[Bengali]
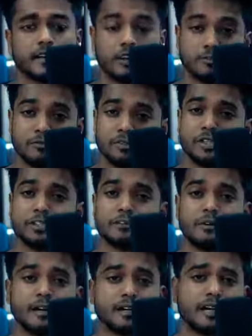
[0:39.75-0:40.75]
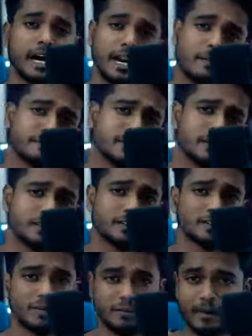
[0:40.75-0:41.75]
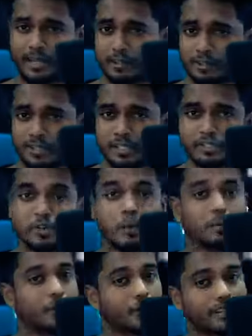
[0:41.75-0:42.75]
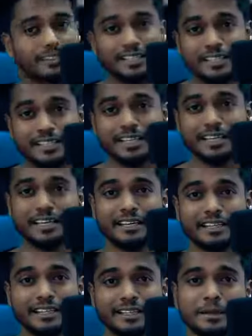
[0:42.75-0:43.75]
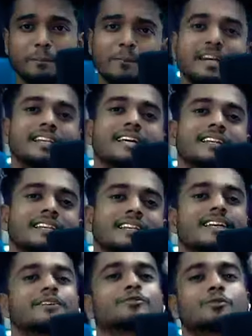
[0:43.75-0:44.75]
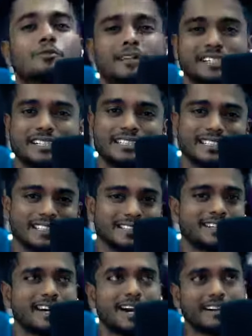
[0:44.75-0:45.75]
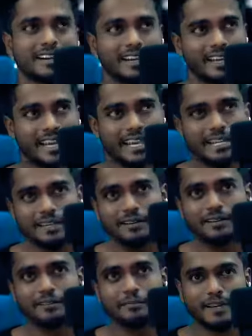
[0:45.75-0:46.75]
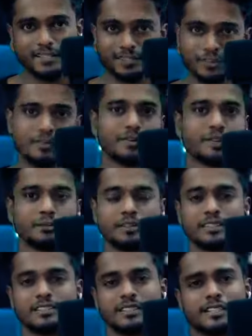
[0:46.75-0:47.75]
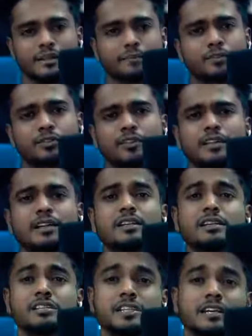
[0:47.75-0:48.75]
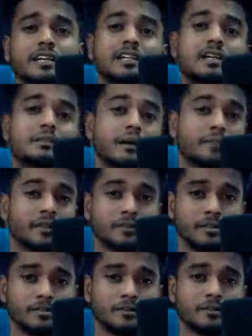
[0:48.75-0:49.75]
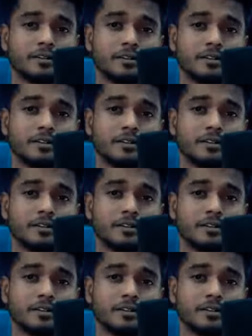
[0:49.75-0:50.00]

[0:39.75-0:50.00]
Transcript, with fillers: কারণ সে তোমার খারাপ দিক তোমার ভালো দিক সব কটা দিককে মেনে নিয়েও তোমার সাথে আছে আর এই ব্যস্ত পৃথিবীতে যেখানে প্রত্যেকে নিজেকে নিয়ে ভাবতে ব্যস্ত